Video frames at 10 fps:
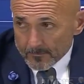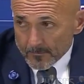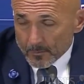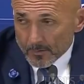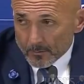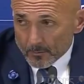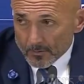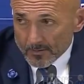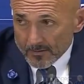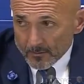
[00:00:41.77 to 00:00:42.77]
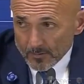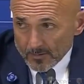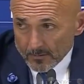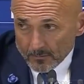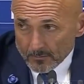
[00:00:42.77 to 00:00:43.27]
in quelle due o tre
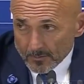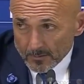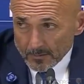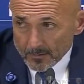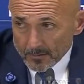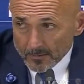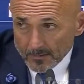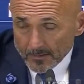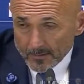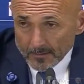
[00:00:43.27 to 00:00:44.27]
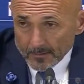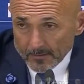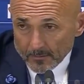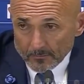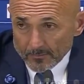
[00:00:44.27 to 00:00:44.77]
situazioni i rientri
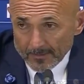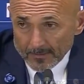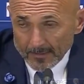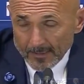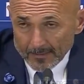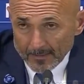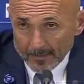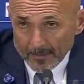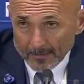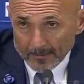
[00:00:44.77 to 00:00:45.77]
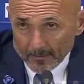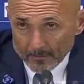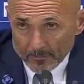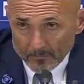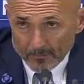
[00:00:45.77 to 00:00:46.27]
sono fatti da attaccanti e
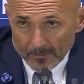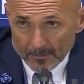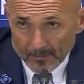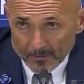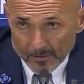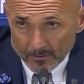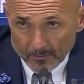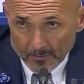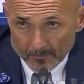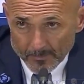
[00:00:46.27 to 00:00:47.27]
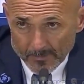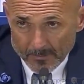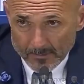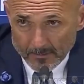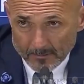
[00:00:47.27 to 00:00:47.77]
non sono fatti da
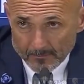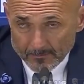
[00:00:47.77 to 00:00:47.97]
centrocampisti.